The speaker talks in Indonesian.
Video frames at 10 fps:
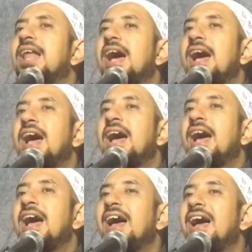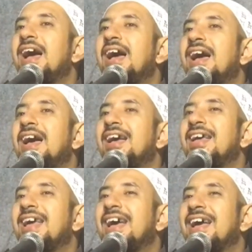mau memindah debu
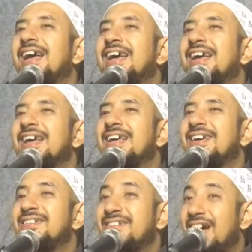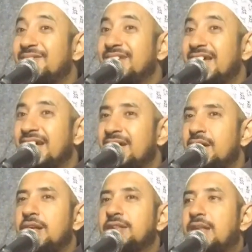untuk tangannya atau
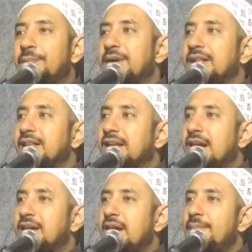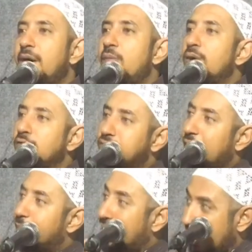mengambil debu untuk tangannya, untuk
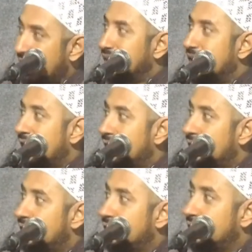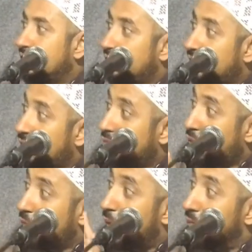mengusap tangannya, maka harus
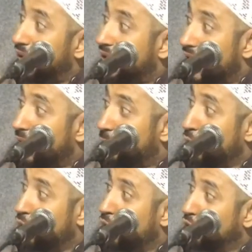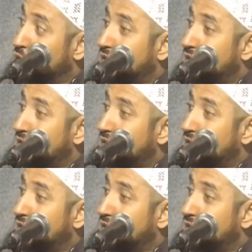dilepas cincinnya, wajib.